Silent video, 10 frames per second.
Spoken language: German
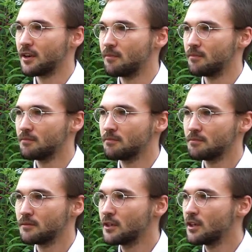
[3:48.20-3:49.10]
ähm,
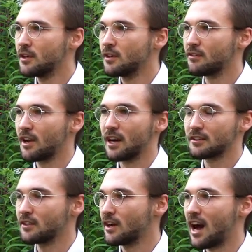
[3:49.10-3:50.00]

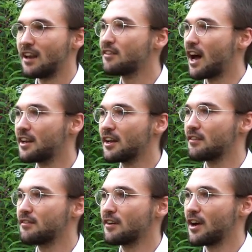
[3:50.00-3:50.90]
sagt, alles
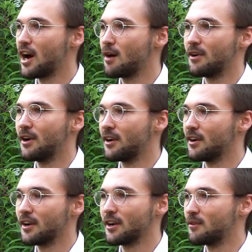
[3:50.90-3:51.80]
anders,
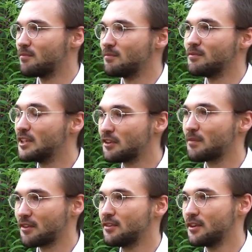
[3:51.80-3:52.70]
aber ähm, nichts
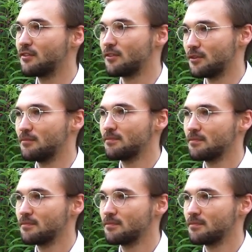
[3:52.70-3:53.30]
passiert so.